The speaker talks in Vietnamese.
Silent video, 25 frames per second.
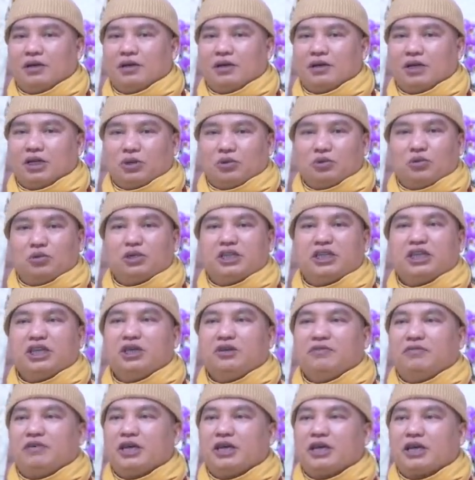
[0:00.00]
nó chủ
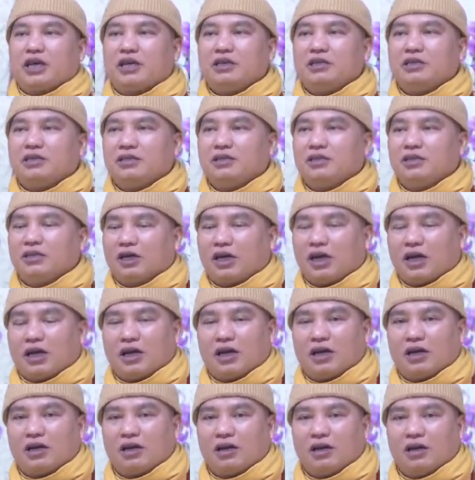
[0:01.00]
trì về cái sự
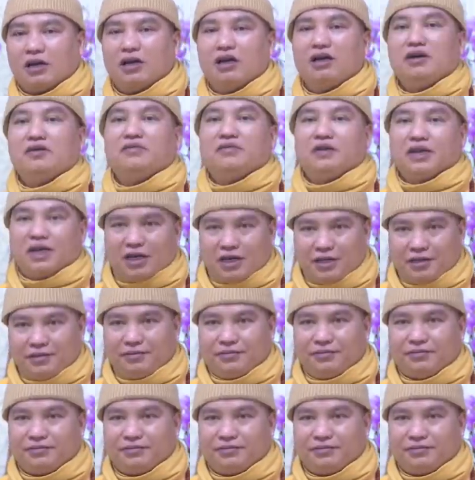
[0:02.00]
hưng vượng